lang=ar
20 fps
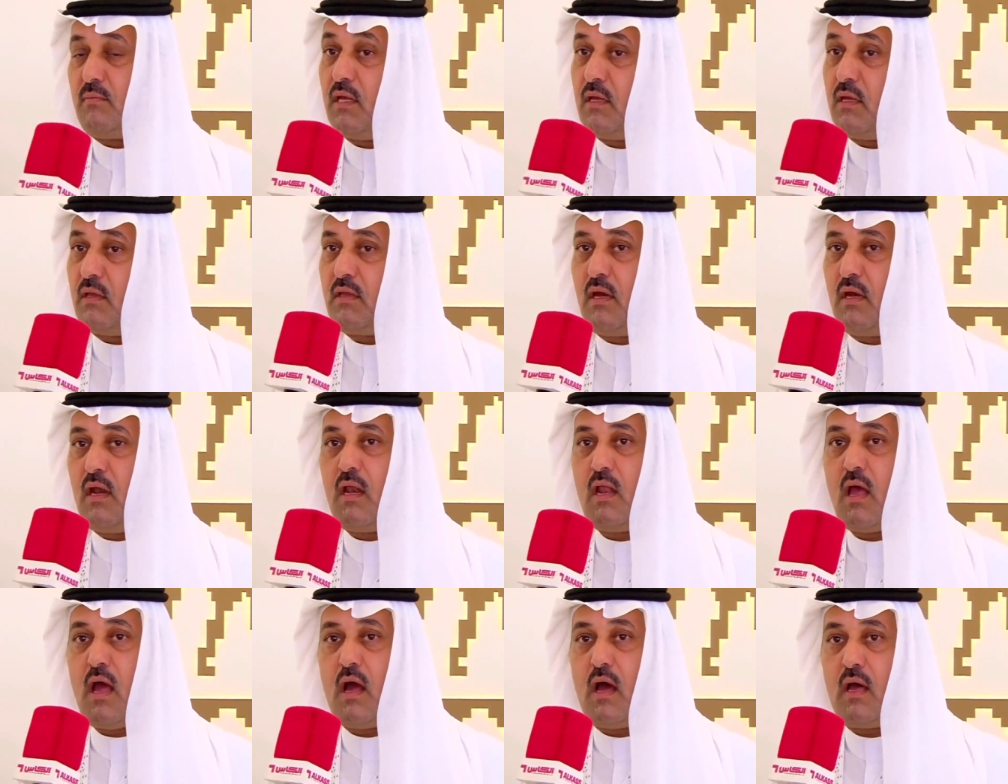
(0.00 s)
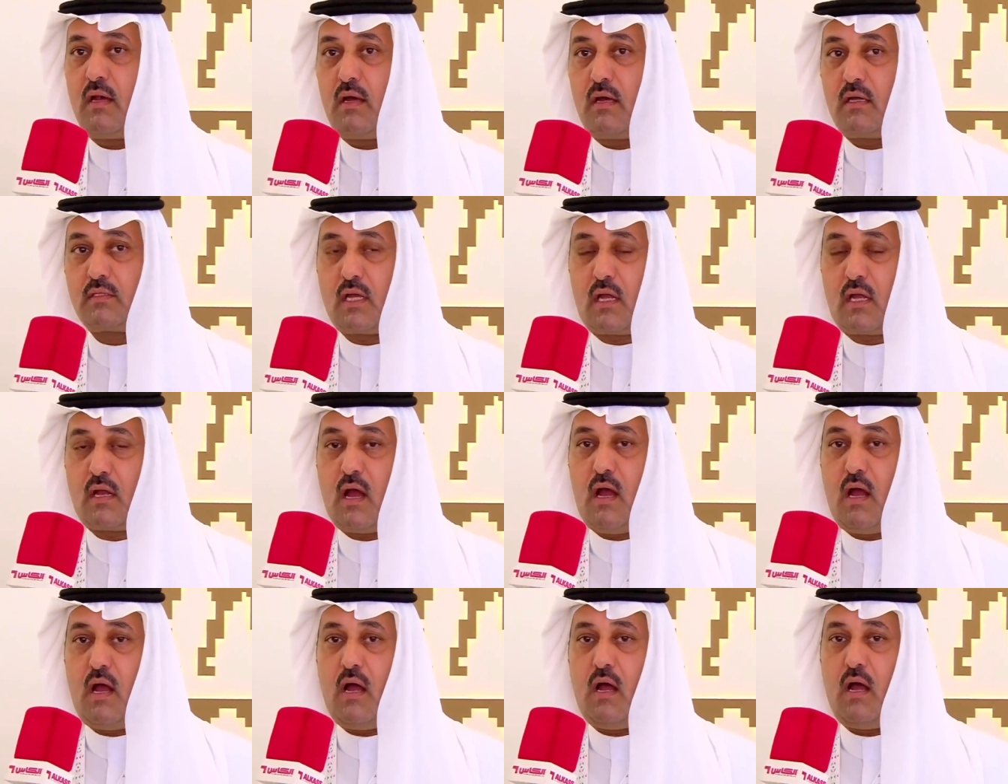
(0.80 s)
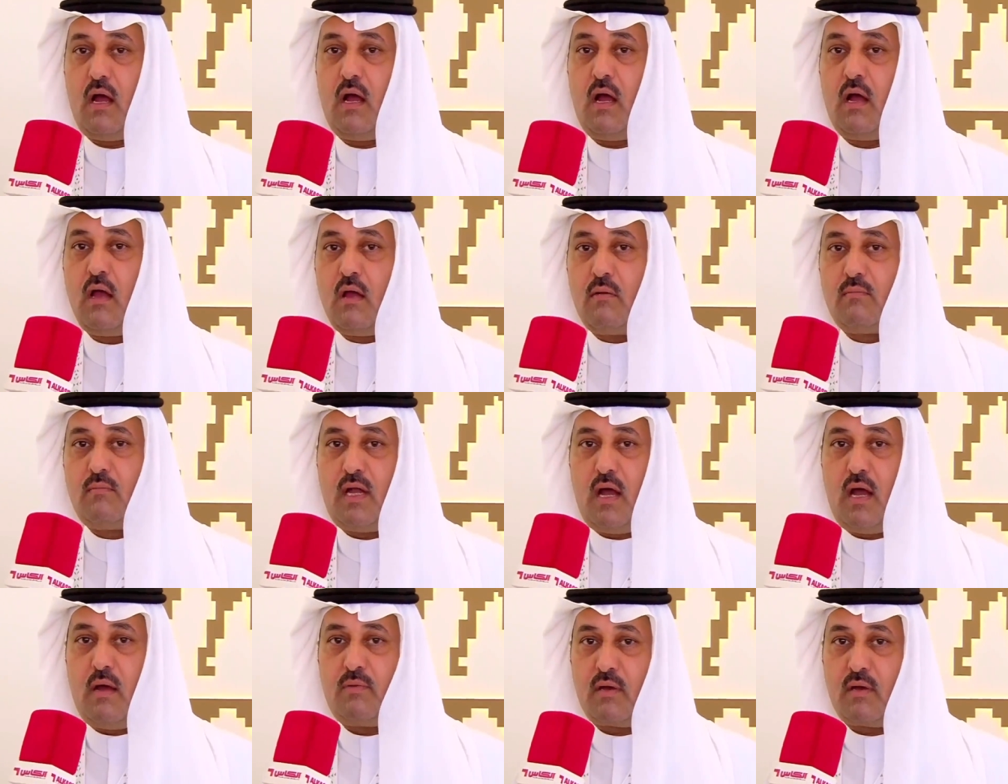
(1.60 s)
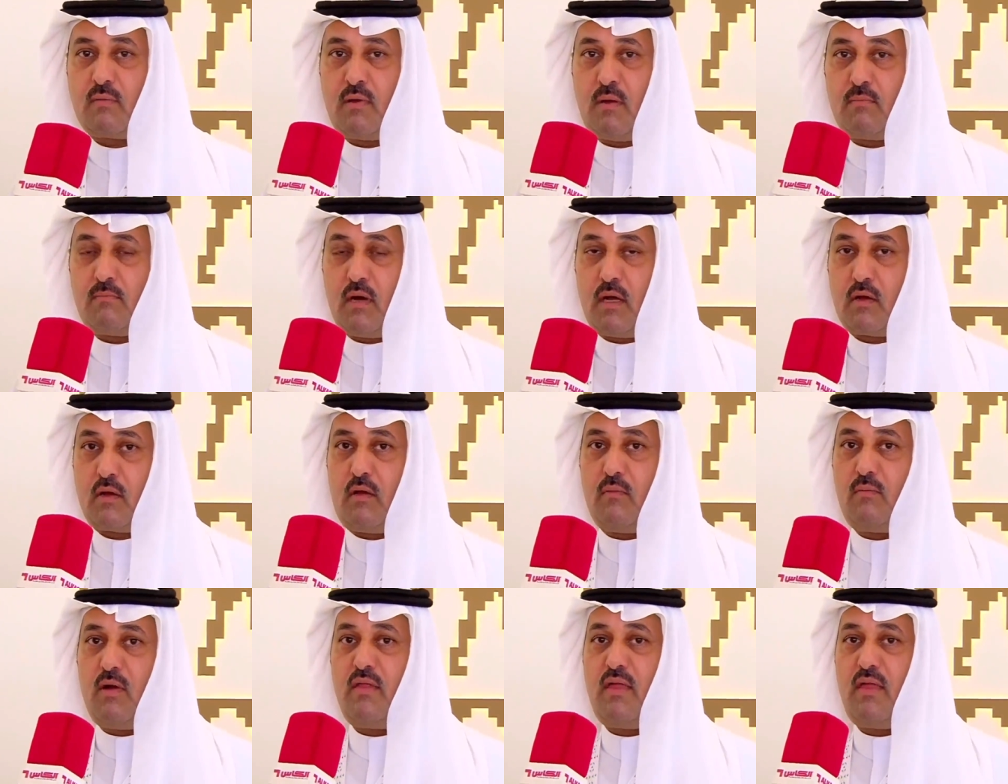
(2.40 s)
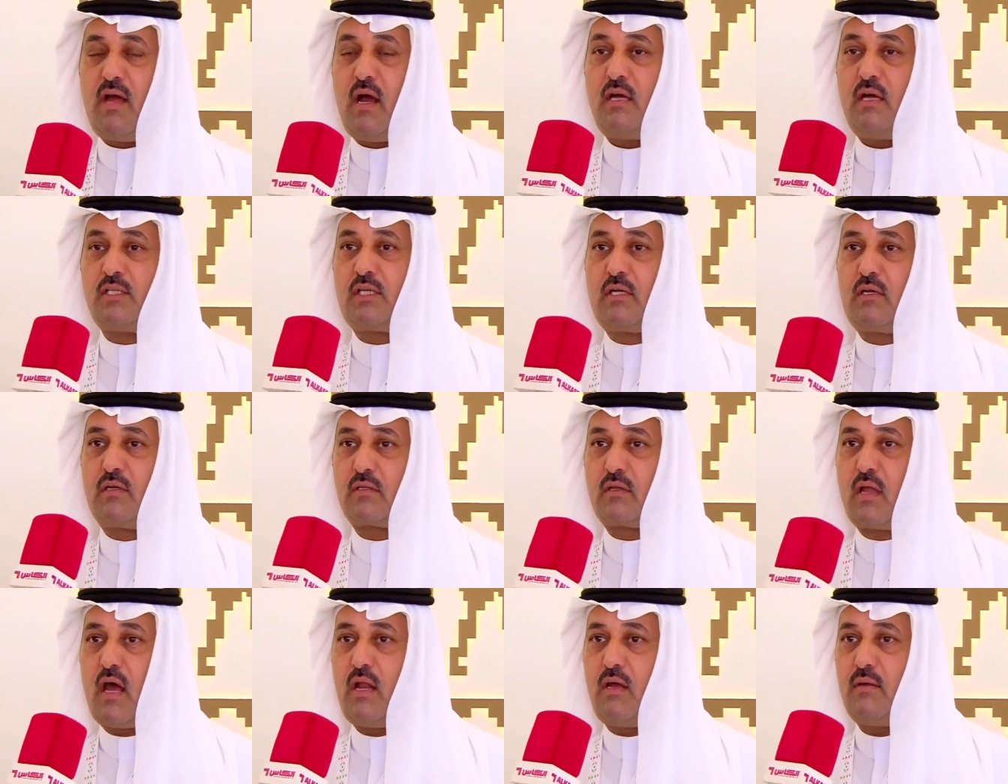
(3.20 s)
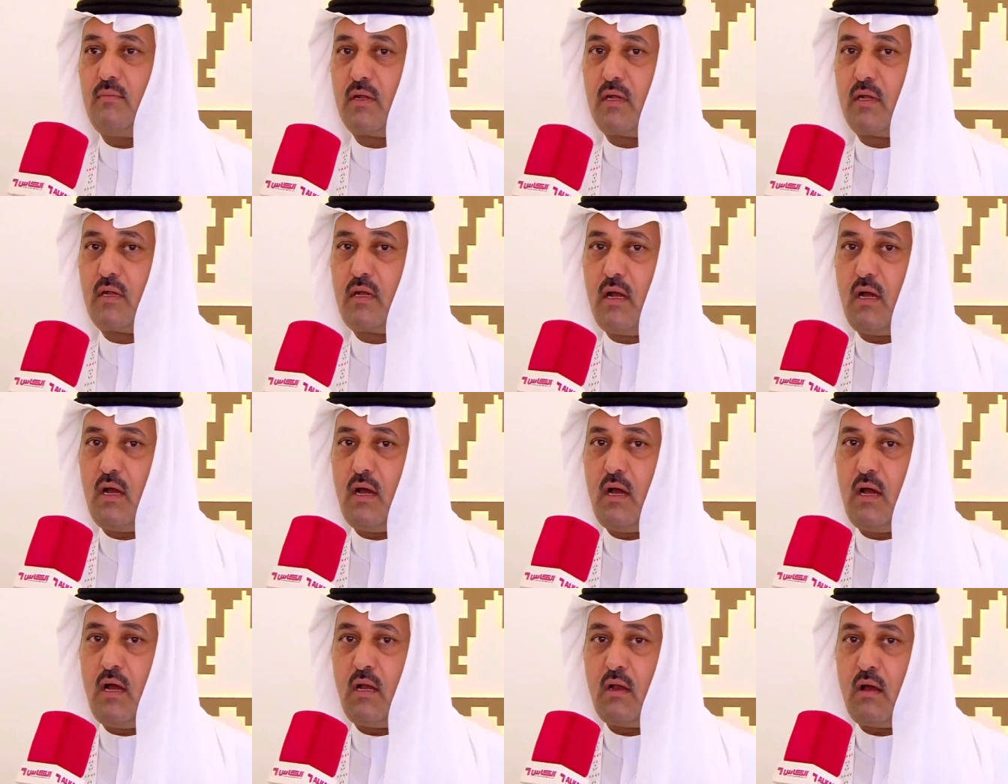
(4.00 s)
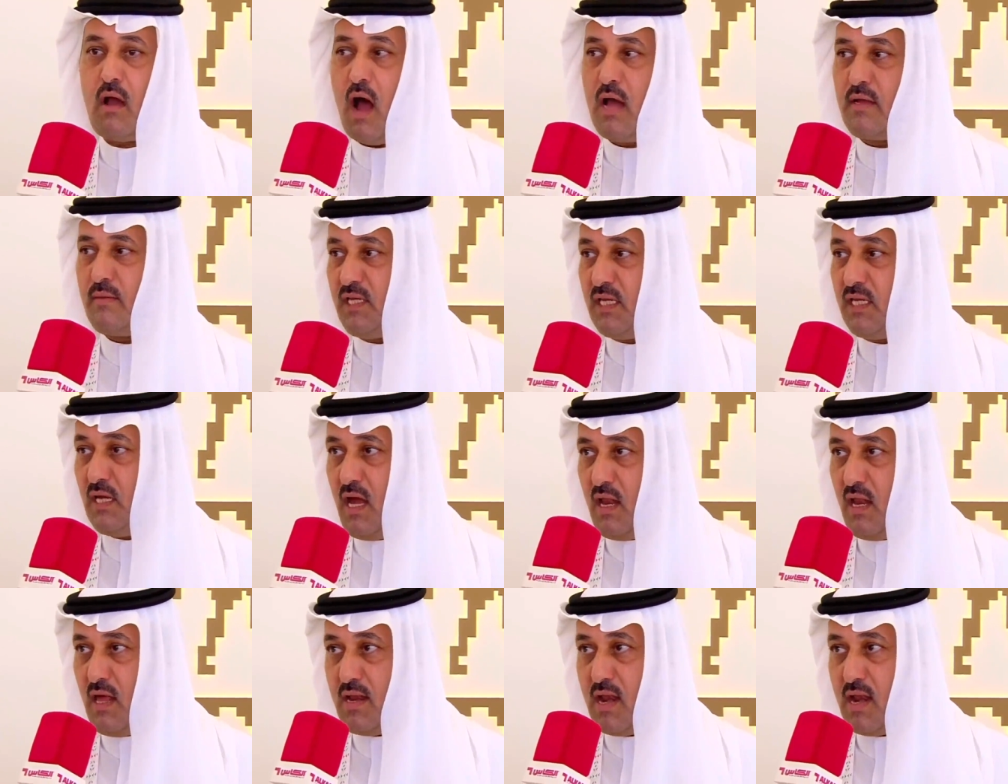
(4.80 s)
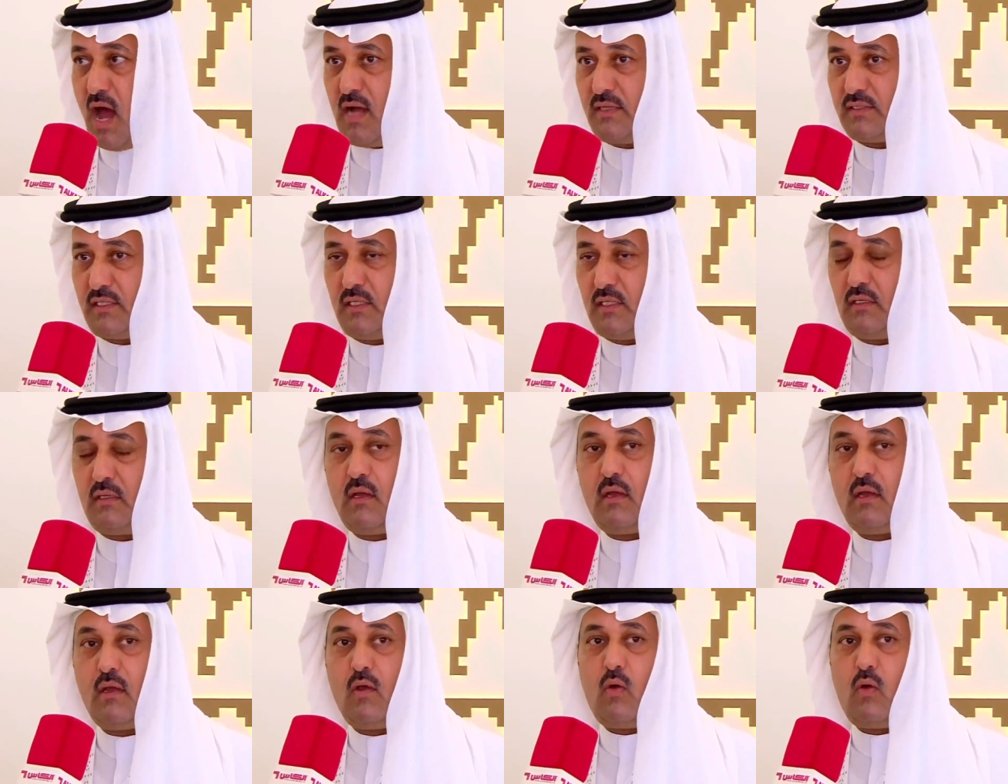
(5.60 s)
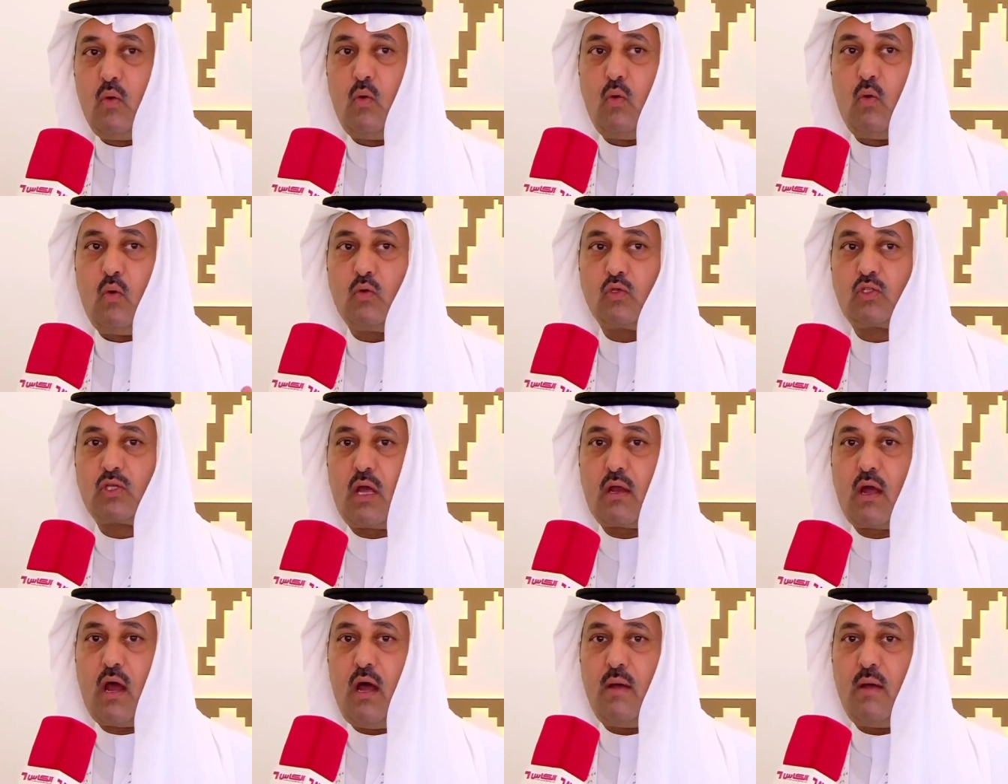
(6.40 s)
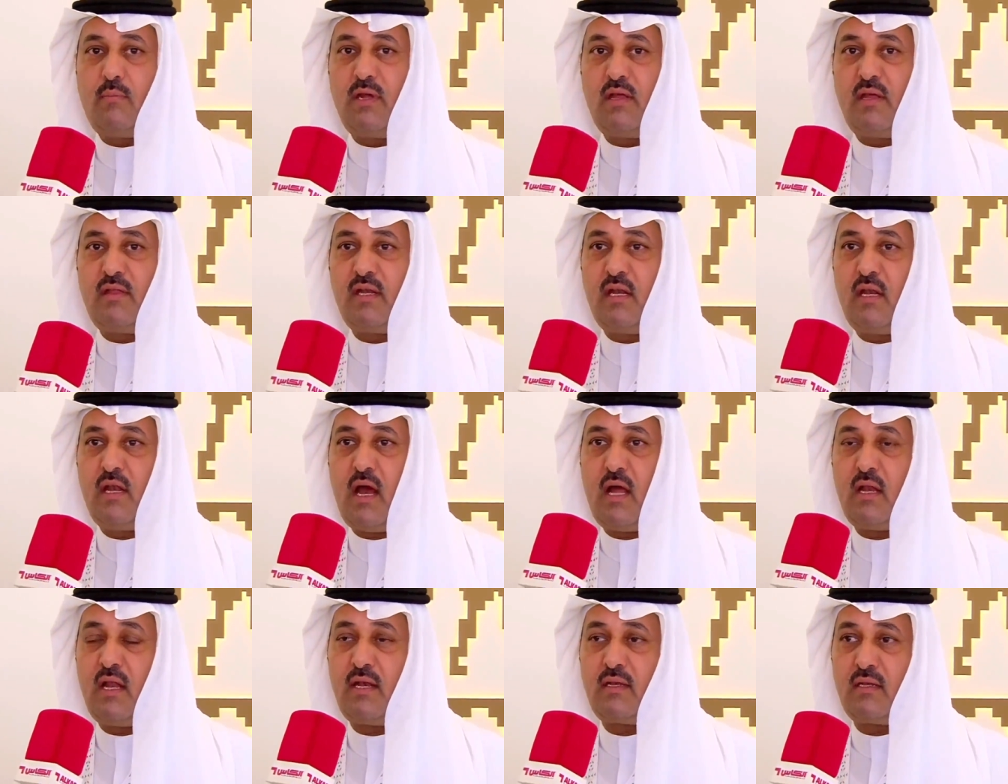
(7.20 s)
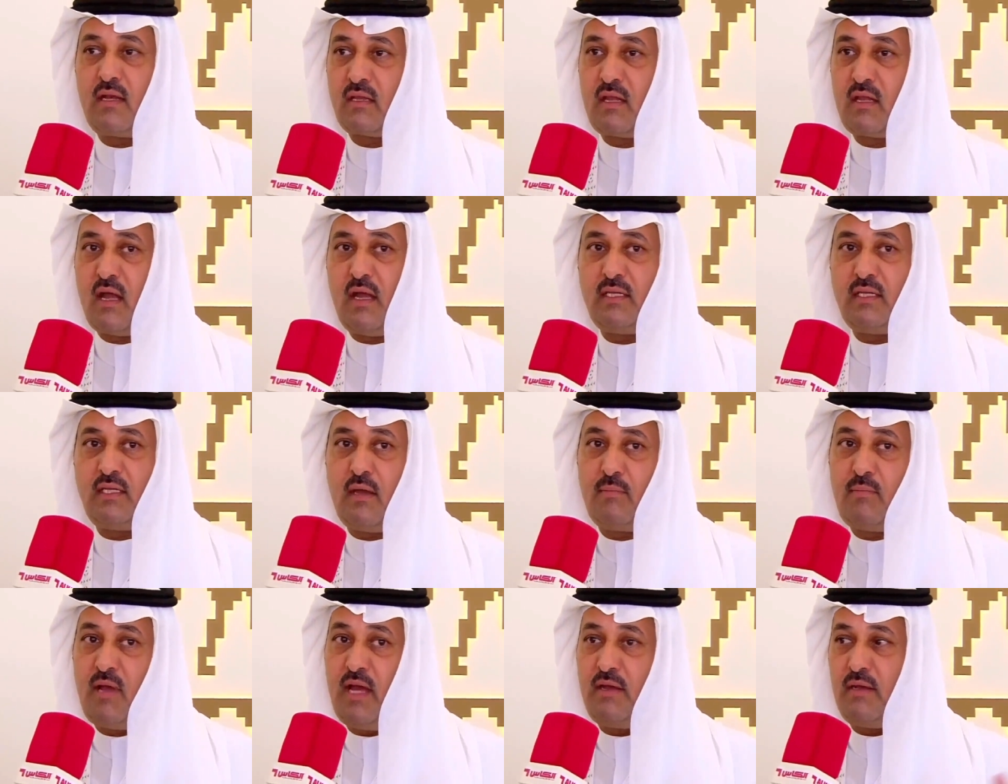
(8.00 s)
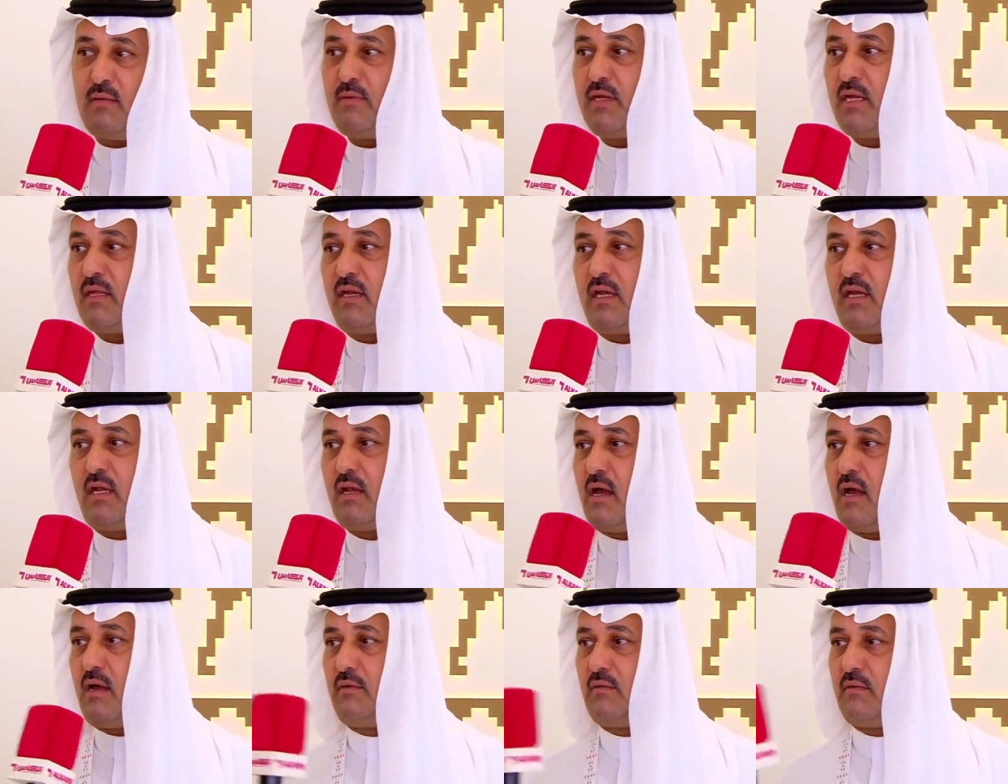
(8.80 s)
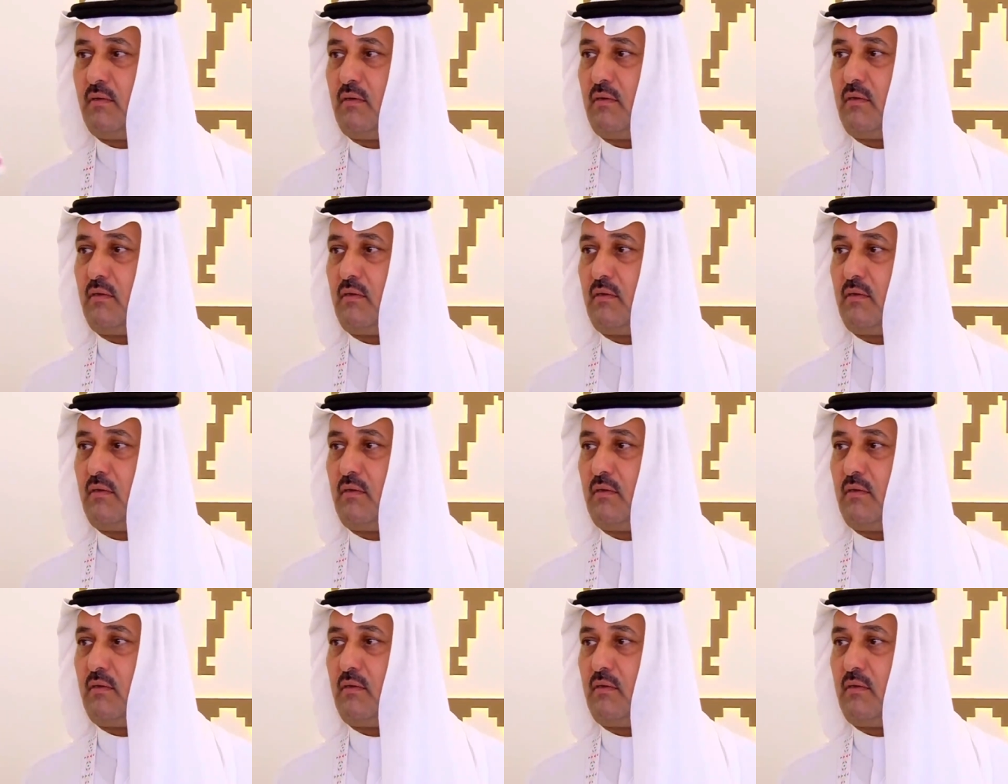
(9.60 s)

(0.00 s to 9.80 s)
باذن الله انا صراحه من عبر منبركم هذا اشكر طال عمرك القائمين على النادي وصراحه باذن الله لن نتغيب عنه باذن الله.